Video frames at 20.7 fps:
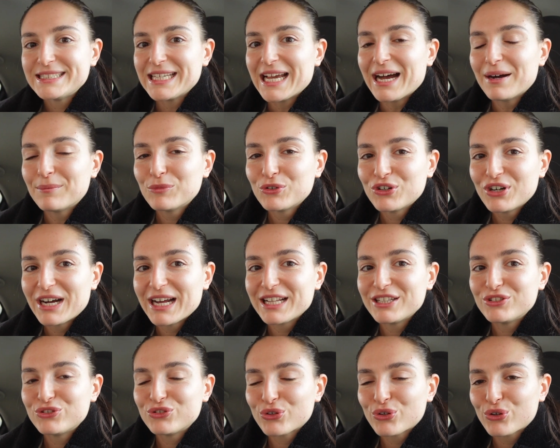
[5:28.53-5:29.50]
Siamo
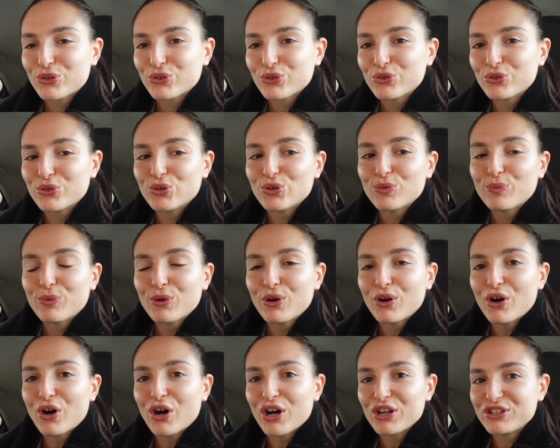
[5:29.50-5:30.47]
al giorno
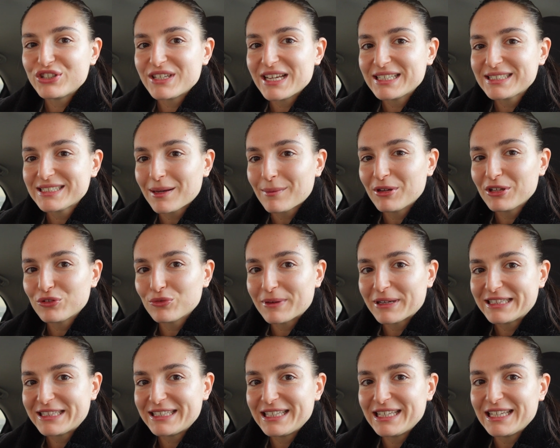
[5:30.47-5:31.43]
dopo, oggi è sabato
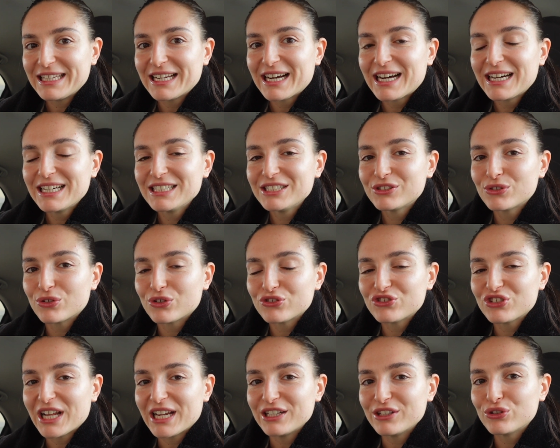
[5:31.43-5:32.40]
mattina e sono
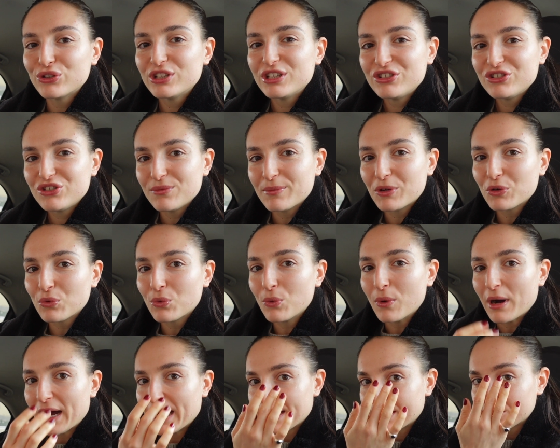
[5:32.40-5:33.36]
già le 12 meno un
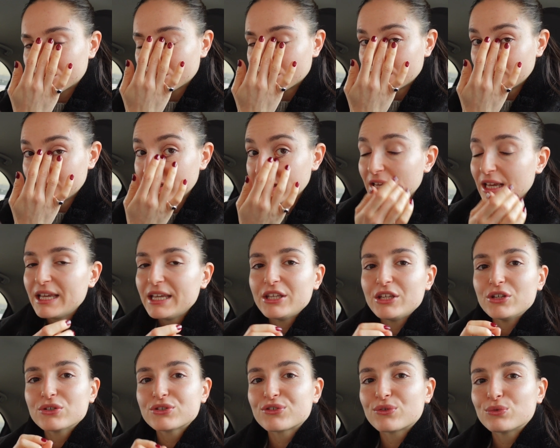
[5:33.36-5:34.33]
quarto.
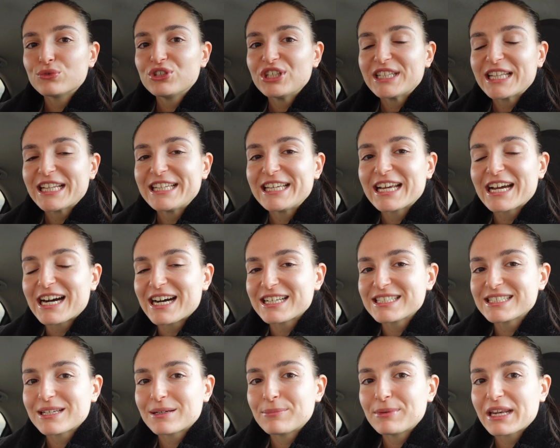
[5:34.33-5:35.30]
Io sono uscita di
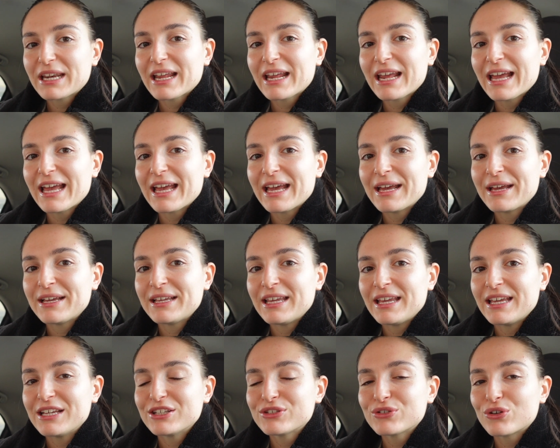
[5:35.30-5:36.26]
casa perché
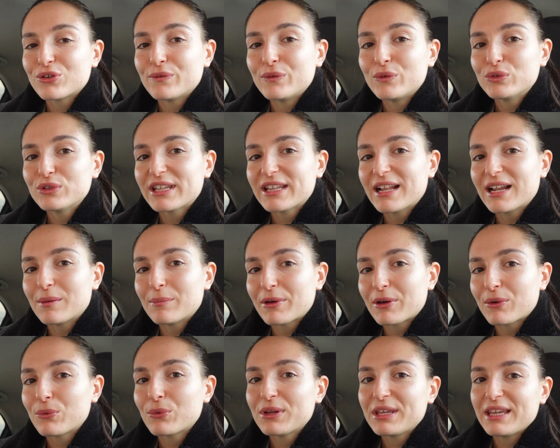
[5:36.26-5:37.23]
eh, sono venuta dalla
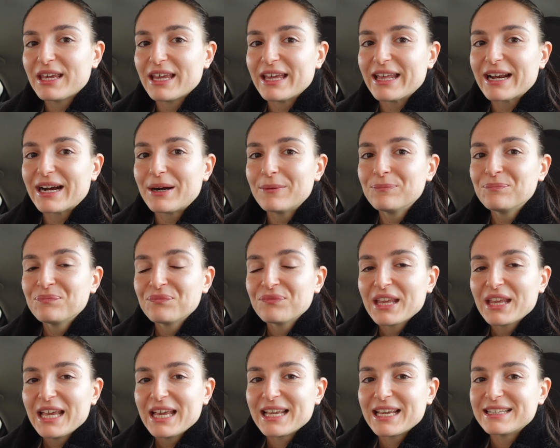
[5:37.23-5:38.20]
parrucchiera,
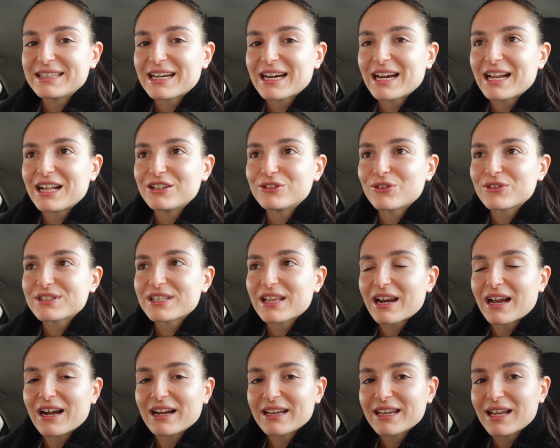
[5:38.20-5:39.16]
che tra l'altro
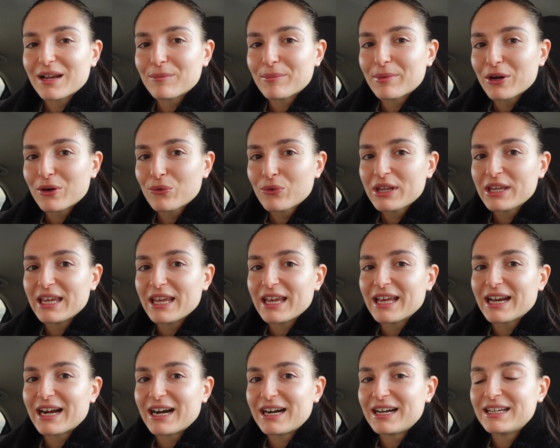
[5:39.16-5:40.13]
sarà anche la
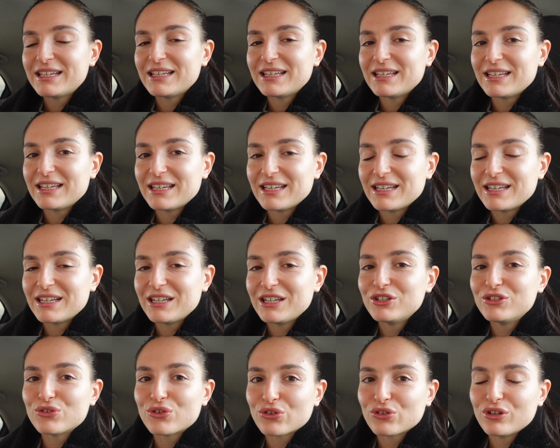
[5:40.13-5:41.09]
parrucchiera eh,
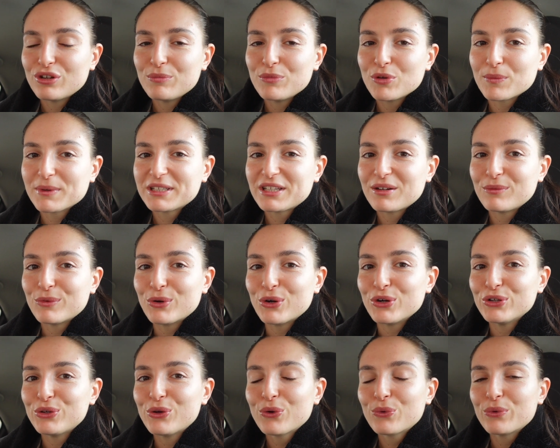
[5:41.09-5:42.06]
il giorno del mio
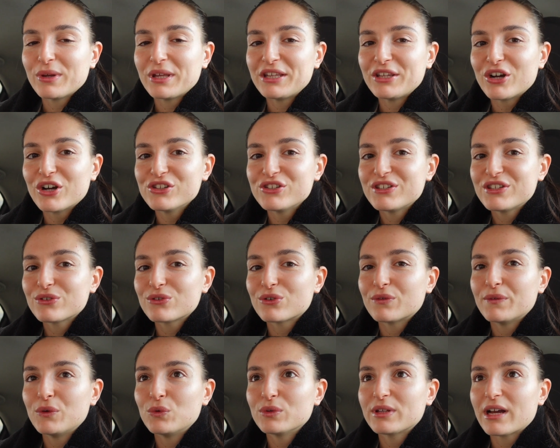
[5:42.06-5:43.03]
matrimonio, quindi oggi
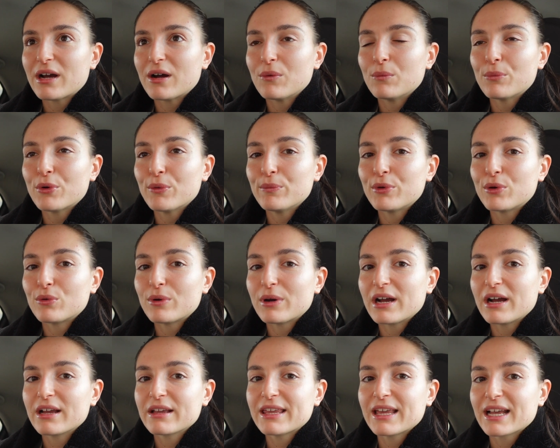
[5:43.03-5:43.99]
sono venuta un po' per
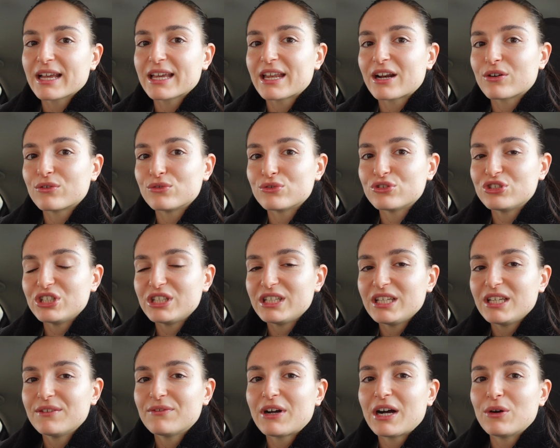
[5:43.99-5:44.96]
una chiacchiera
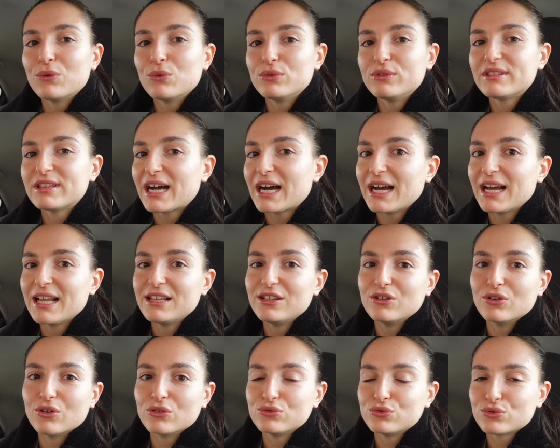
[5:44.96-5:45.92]
conoscitiva, un
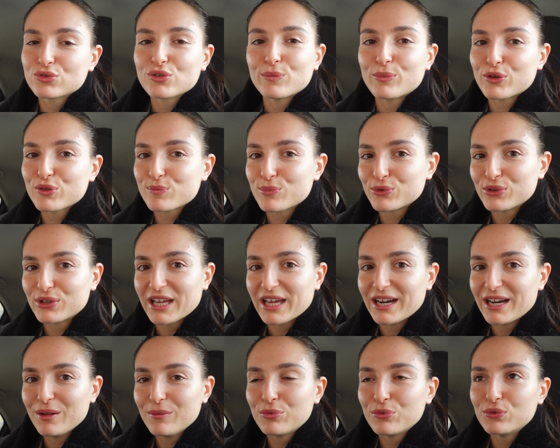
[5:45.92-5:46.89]
taglio giusto per
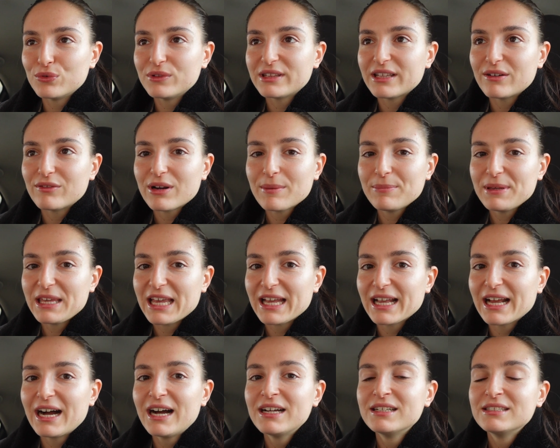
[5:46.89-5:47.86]
spuntare le punte, una
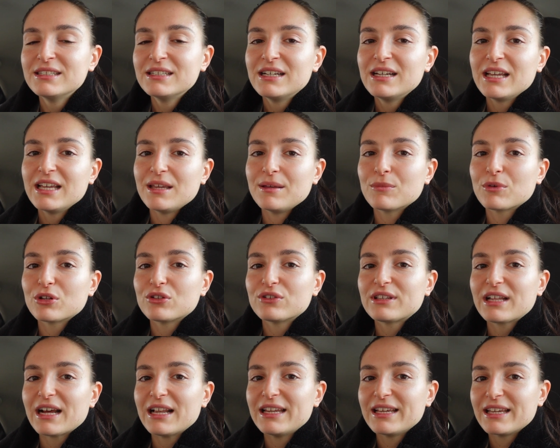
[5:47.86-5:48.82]
piega, in modo
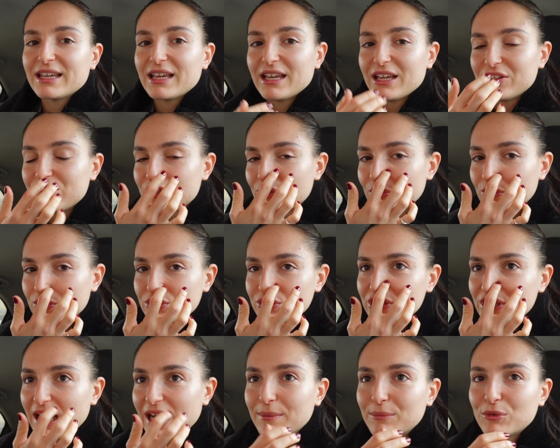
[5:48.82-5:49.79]
tale che ci
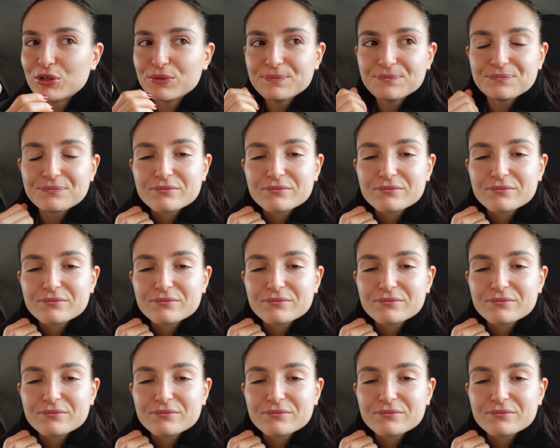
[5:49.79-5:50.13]
conosciamo